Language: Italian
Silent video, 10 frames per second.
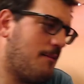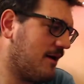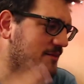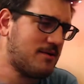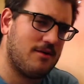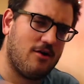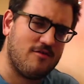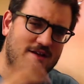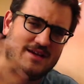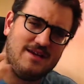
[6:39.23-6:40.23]
A parte per quella
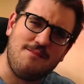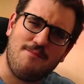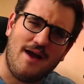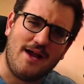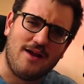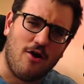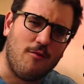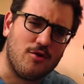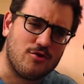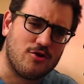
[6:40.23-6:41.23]
cosa, chi paga i
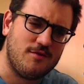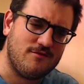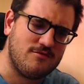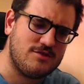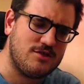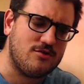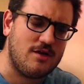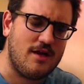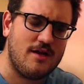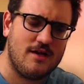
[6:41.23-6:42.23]
robot, come
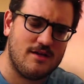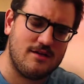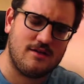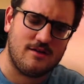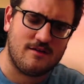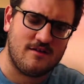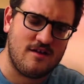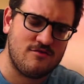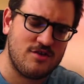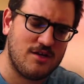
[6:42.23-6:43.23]
funziona e
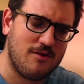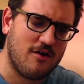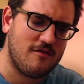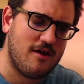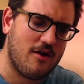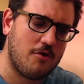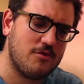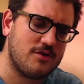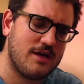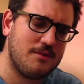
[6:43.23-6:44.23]
se succede qualcosa al
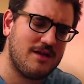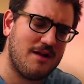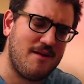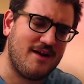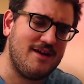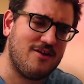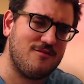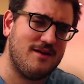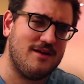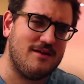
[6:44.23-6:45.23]
robot che guida la macchina,
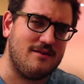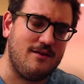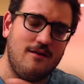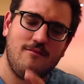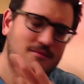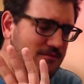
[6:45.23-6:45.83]
come...